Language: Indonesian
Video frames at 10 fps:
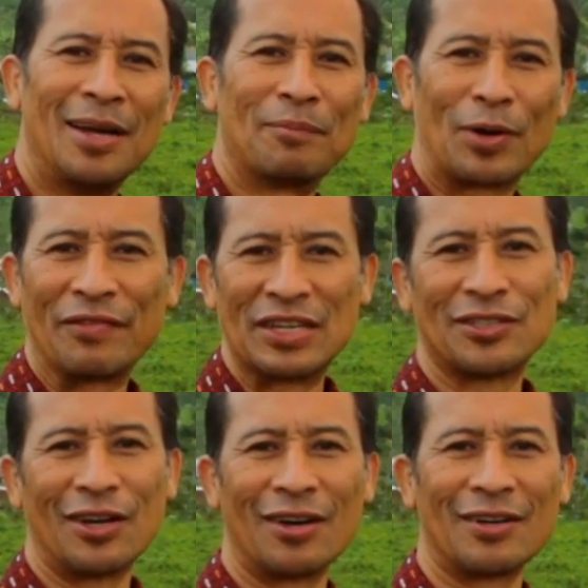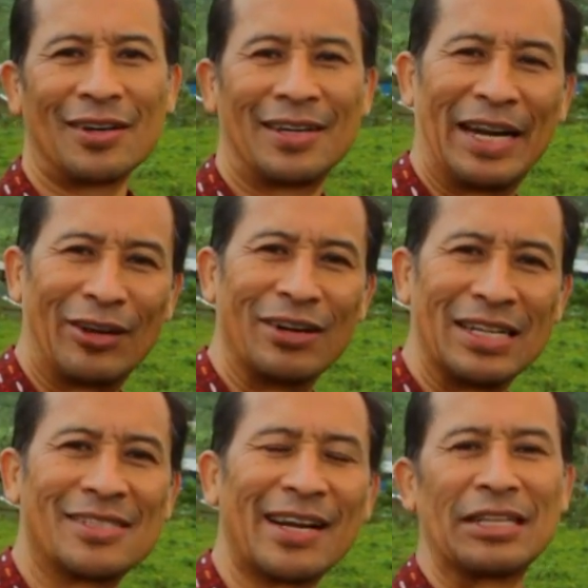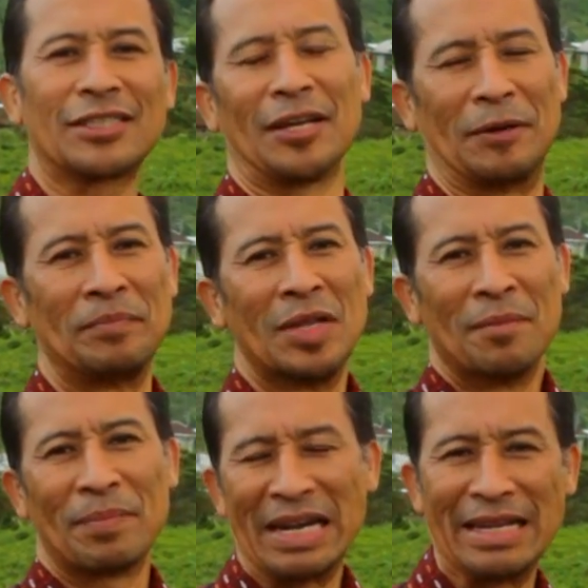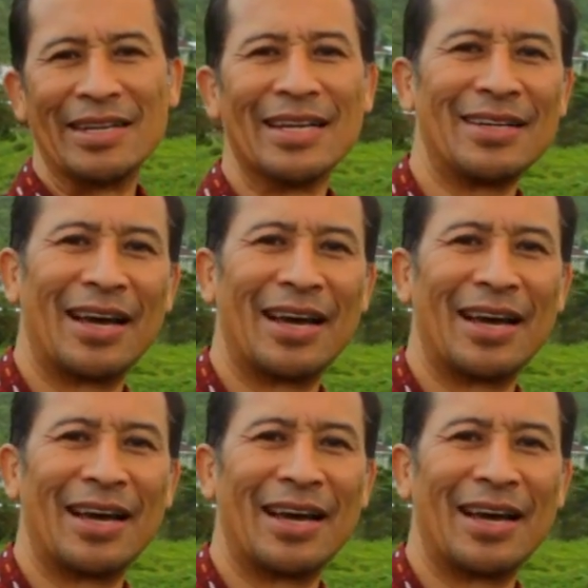Profesor Gregory Slayton, pendiri